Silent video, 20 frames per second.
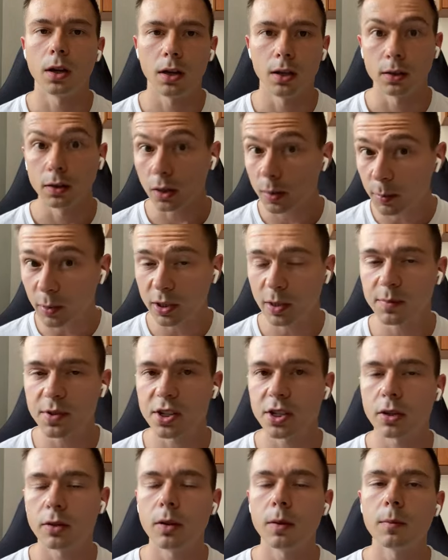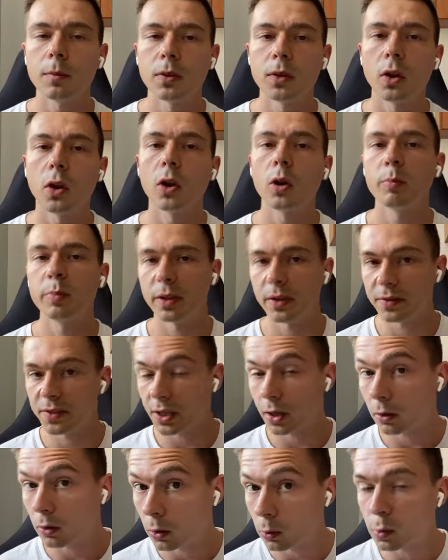No i potem przeszedłem do
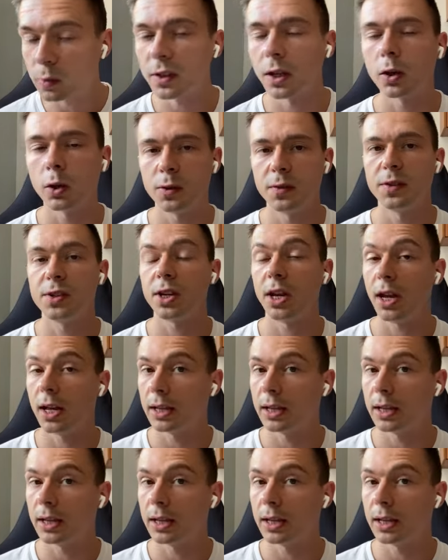pierwszego głównego ćwiczenia